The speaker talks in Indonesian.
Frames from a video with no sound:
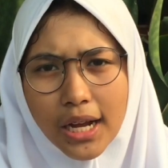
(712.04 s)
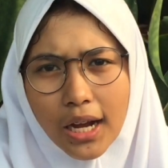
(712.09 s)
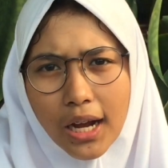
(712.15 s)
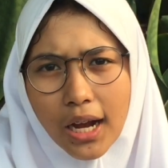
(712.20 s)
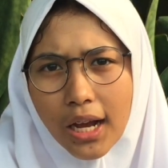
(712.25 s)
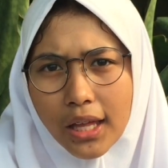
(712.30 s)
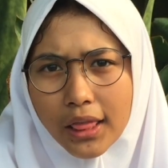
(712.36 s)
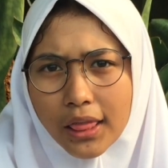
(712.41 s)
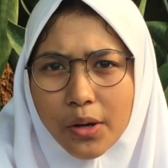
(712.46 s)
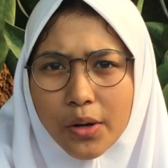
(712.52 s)

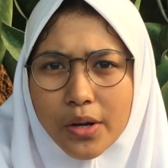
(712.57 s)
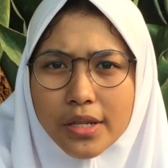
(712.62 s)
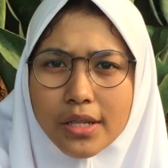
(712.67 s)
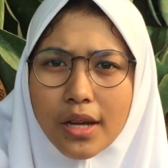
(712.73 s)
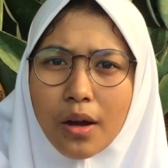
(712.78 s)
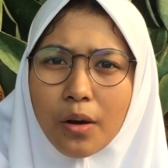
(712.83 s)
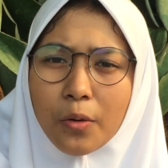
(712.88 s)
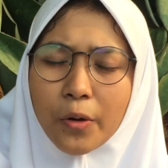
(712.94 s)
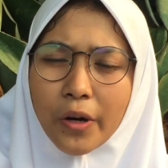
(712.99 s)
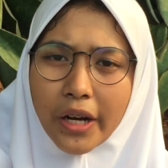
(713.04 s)
jaka atawa
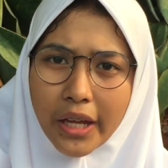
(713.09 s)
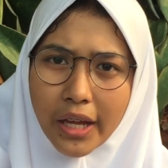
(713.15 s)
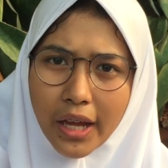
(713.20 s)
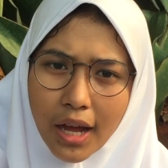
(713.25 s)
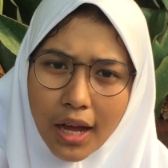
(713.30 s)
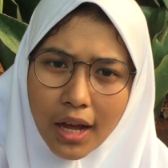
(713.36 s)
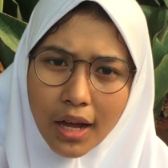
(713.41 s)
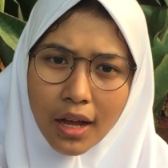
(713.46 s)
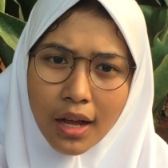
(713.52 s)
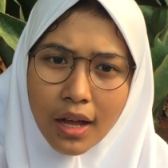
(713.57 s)

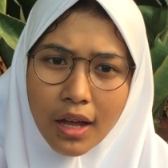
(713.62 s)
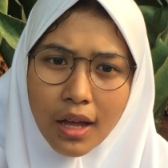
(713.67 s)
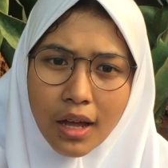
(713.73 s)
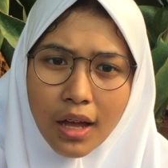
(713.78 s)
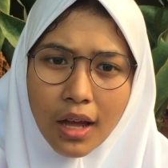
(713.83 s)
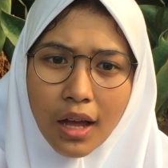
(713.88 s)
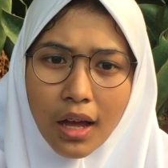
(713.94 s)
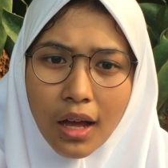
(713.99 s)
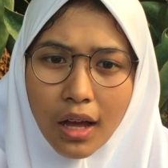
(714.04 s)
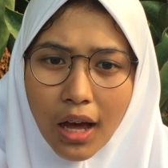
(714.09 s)
kuriang,
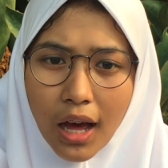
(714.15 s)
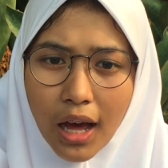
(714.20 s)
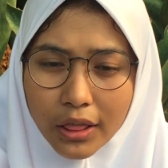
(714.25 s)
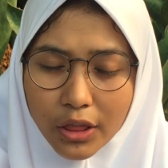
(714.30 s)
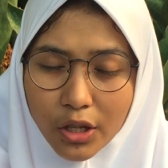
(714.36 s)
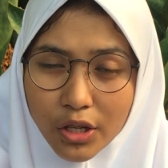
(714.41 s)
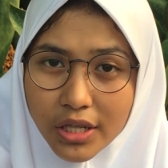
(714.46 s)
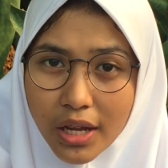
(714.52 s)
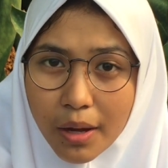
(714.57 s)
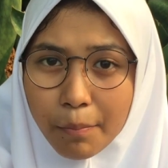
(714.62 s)

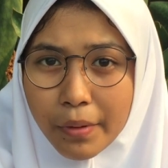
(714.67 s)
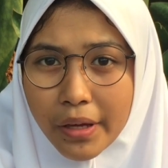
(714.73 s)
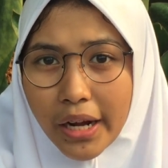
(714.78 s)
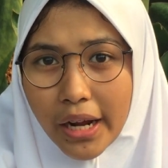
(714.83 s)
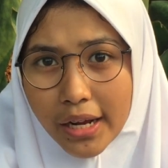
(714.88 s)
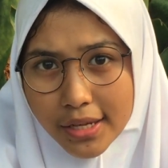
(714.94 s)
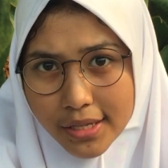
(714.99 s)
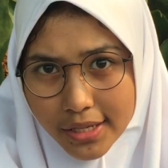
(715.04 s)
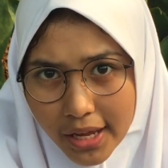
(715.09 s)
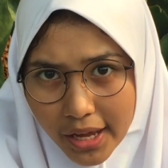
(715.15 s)
atas ampir
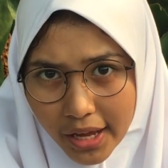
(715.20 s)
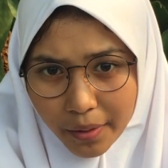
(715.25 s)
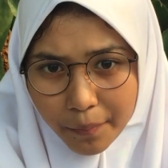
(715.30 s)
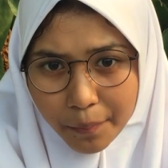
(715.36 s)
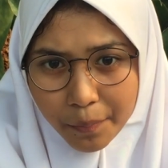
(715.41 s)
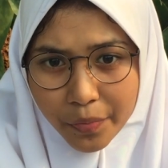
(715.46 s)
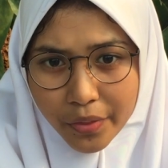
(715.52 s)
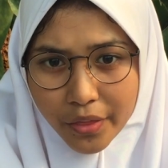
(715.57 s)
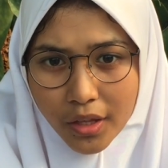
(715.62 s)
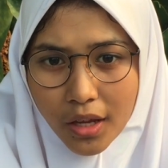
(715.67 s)
rengsek
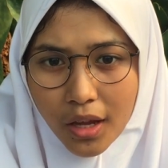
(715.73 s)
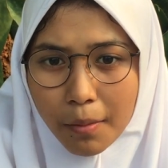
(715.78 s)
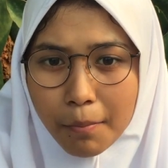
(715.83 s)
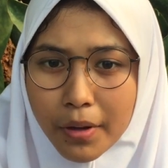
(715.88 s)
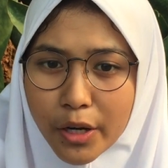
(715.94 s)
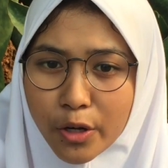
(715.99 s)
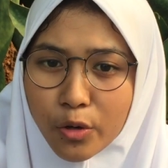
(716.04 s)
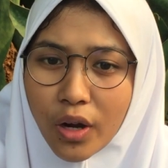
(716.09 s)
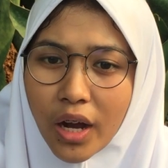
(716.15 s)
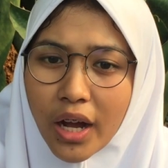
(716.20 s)

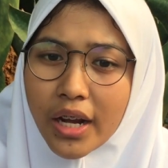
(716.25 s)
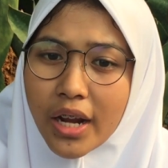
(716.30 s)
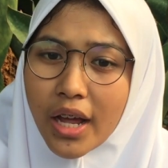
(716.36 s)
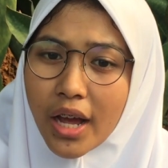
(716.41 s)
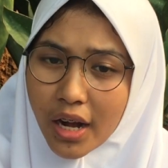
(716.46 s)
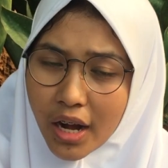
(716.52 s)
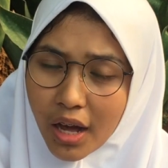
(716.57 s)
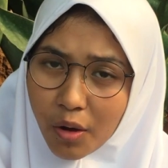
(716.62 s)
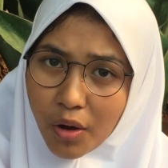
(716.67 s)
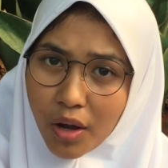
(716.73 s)
bendungan
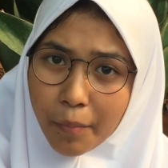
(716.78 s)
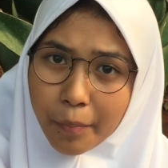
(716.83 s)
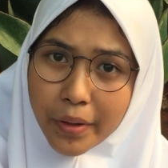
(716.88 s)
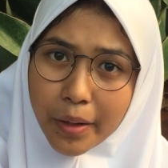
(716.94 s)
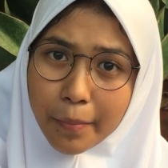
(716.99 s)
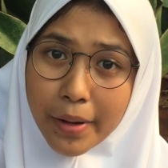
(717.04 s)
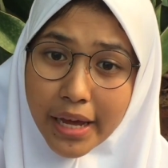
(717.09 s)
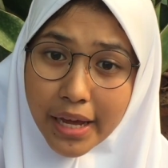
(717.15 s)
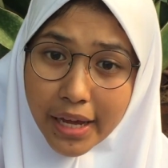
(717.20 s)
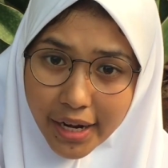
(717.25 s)
danau ampir
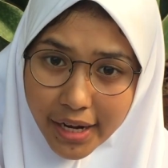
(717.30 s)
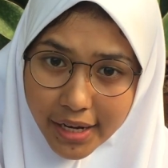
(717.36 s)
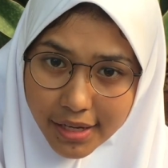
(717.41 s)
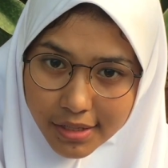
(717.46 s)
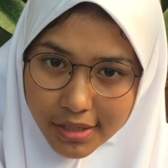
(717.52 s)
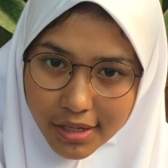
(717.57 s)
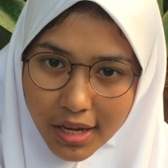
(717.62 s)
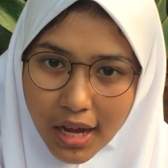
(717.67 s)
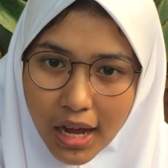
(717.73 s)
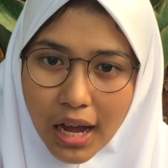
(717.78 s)
beres
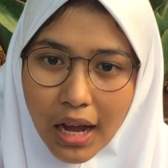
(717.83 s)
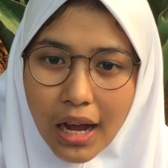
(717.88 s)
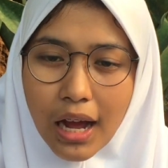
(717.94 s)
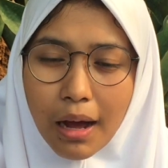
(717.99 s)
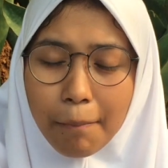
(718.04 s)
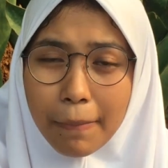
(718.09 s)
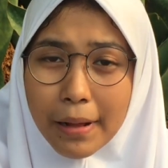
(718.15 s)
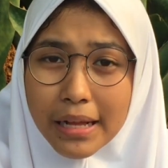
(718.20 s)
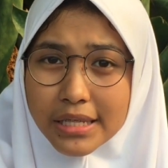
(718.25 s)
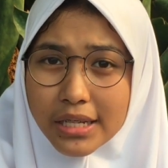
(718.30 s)

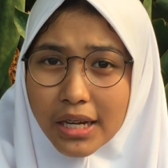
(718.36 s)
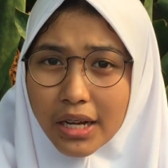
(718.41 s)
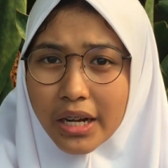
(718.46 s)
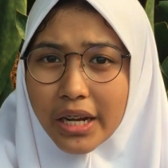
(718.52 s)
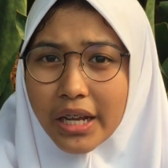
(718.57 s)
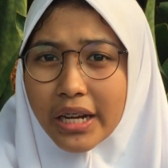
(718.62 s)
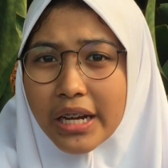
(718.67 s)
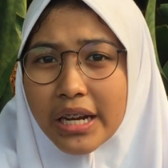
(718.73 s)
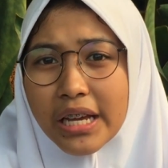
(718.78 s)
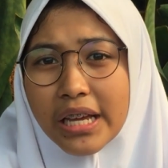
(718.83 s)
kapal
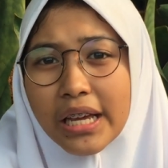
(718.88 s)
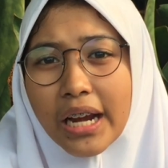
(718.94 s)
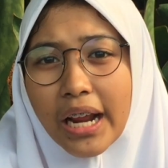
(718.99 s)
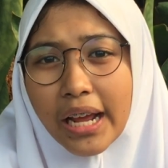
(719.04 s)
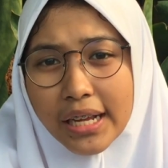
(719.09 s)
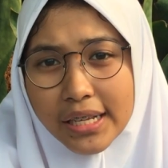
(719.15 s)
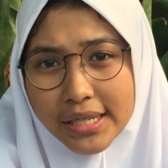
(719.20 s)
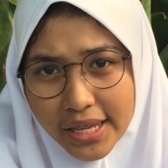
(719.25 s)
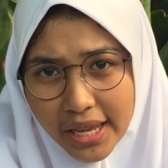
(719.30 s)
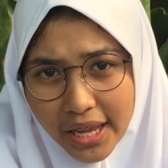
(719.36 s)
sekedik dayi
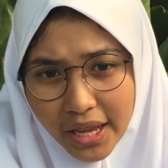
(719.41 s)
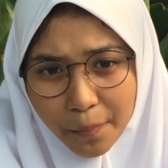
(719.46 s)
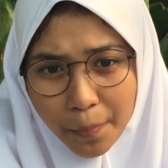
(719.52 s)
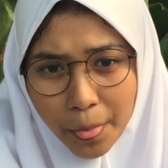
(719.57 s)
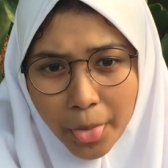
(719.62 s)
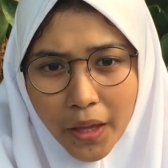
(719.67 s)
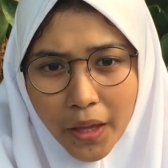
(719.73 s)
rengsek